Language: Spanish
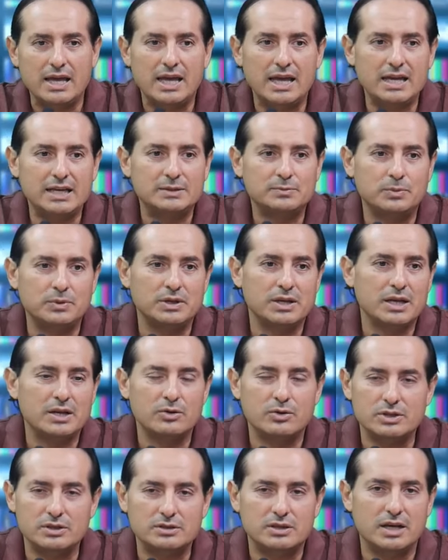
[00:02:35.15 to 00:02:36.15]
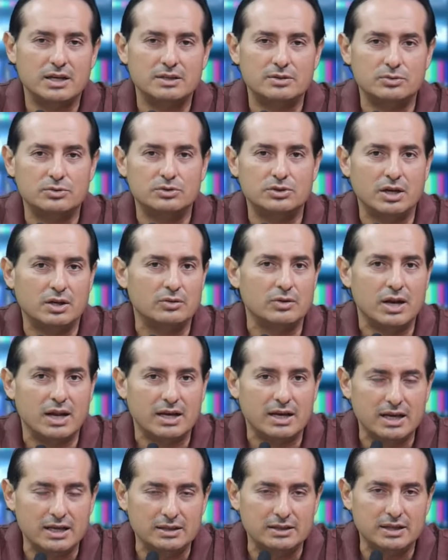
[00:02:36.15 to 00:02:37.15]
es porque no están escuchando a la
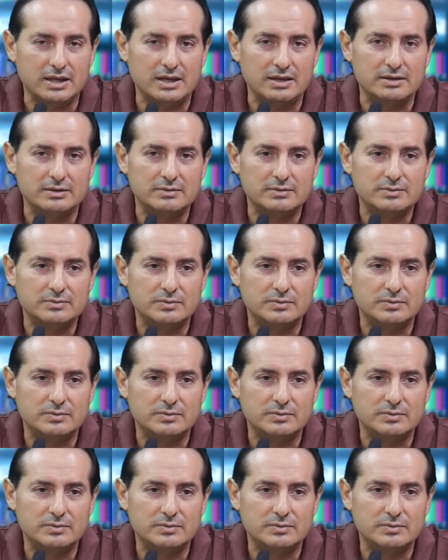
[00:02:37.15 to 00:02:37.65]
gente.